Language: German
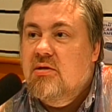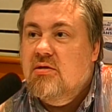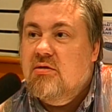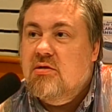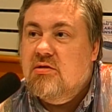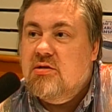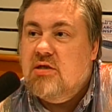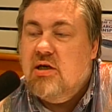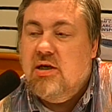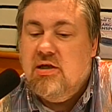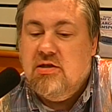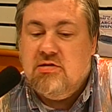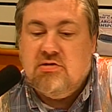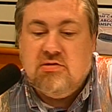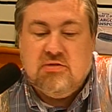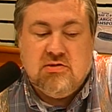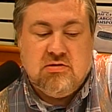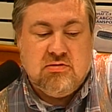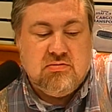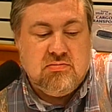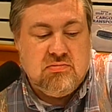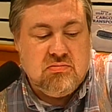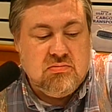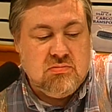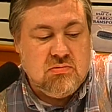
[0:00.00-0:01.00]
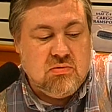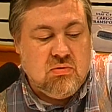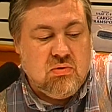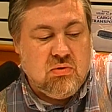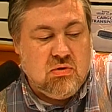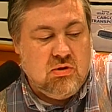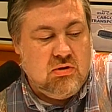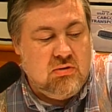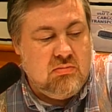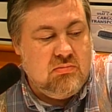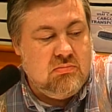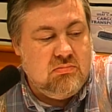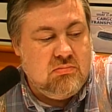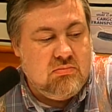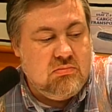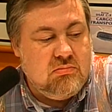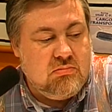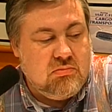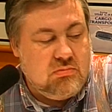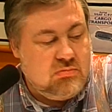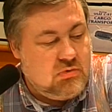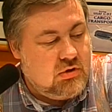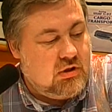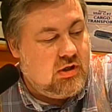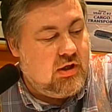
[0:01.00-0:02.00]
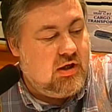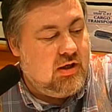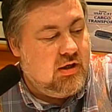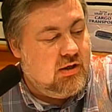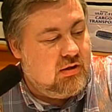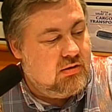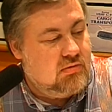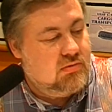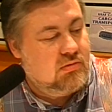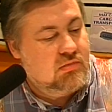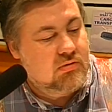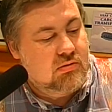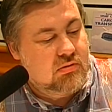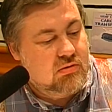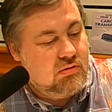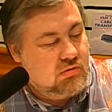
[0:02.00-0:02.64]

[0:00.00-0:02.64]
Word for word: Das heißt, ich hol, gehe hin,